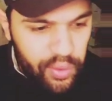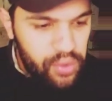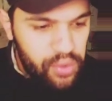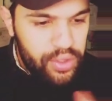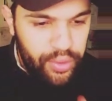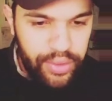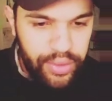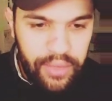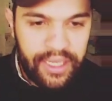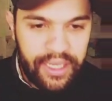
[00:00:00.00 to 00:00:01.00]
وغدرونا
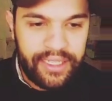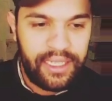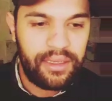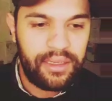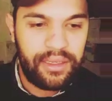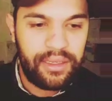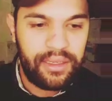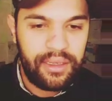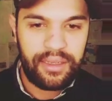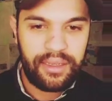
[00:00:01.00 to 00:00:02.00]
وهادي
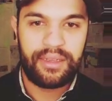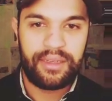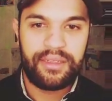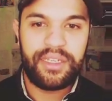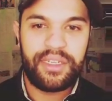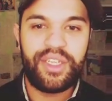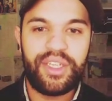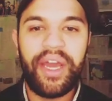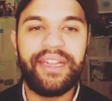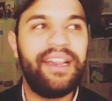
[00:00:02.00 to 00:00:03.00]
تنجيو
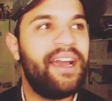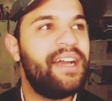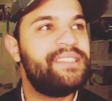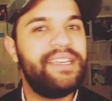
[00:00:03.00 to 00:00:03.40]
لواحد الحاجه